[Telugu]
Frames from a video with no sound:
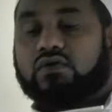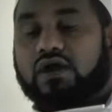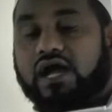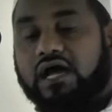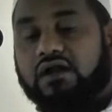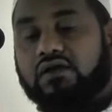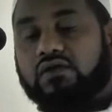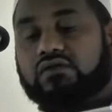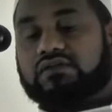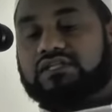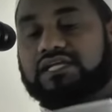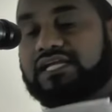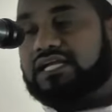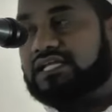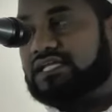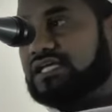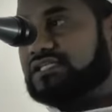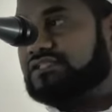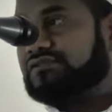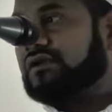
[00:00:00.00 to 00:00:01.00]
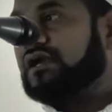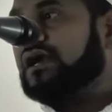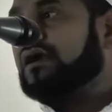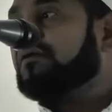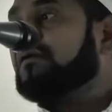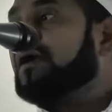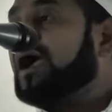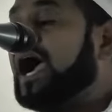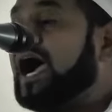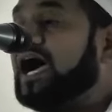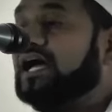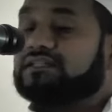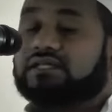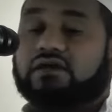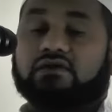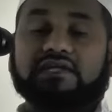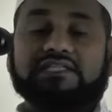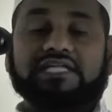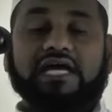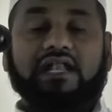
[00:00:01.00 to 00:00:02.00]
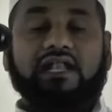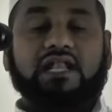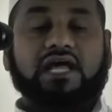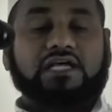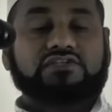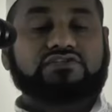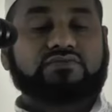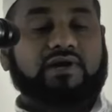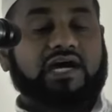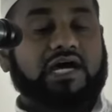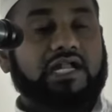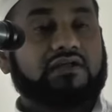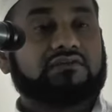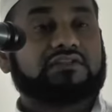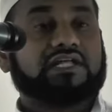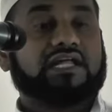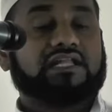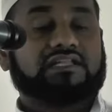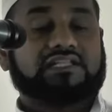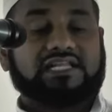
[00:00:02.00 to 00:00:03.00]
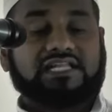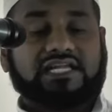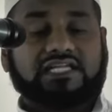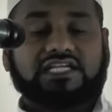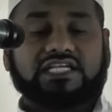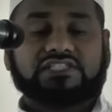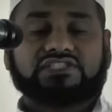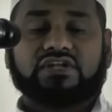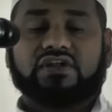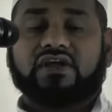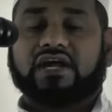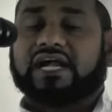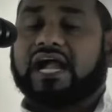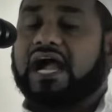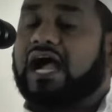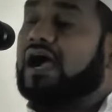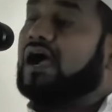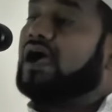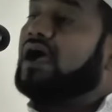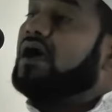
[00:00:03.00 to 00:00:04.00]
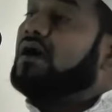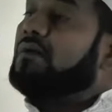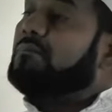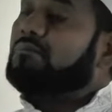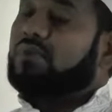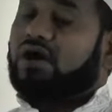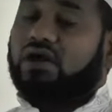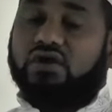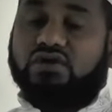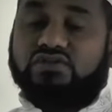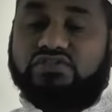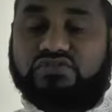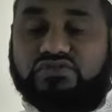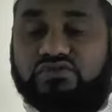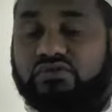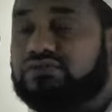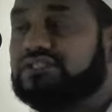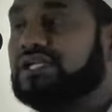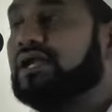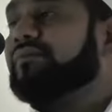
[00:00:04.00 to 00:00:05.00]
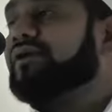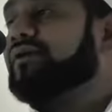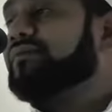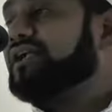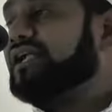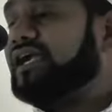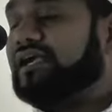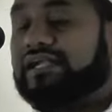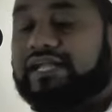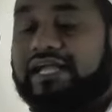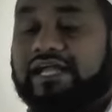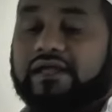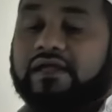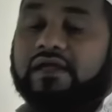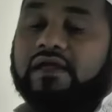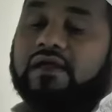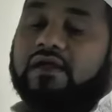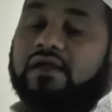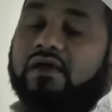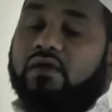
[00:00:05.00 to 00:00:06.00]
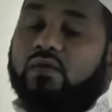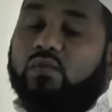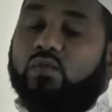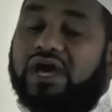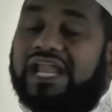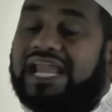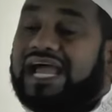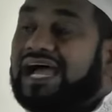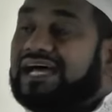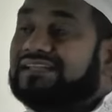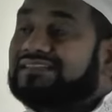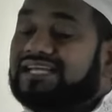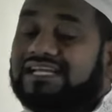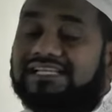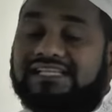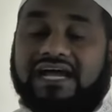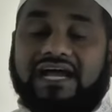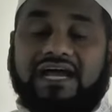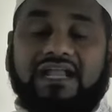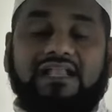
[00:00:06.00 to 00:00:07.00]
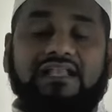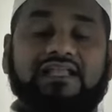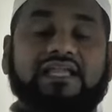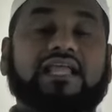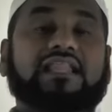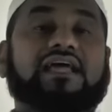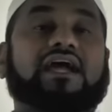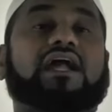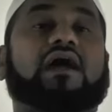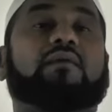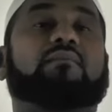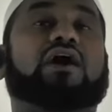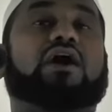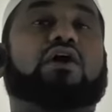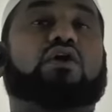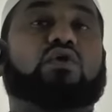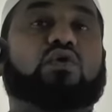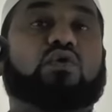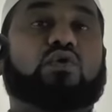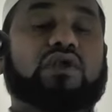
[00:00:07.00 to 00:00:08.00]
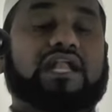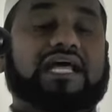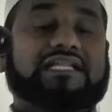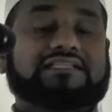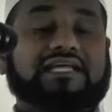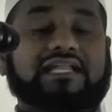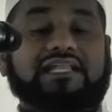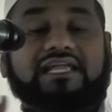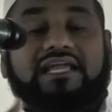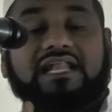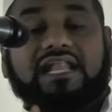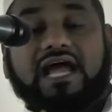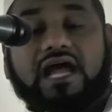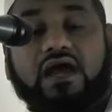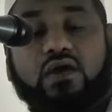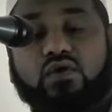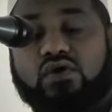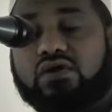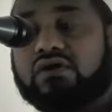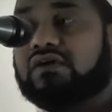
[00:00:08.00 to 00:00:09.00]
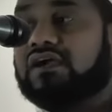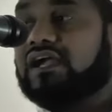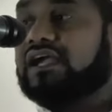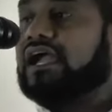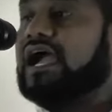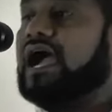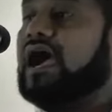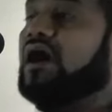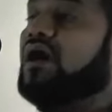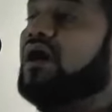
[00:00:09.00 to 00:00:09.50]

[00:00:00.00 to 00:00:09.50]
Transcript: ఖురాన్లో తెలియజేస్తున్నాడు ఆ తర్వాత అల్లాహ్ సుబానతల తెలియజేసిన యొక్క మరో సూత్రం ఏమిటంటే వలా తజాల్ యదక మగులూలతన్ ఇలా ఉన్కిత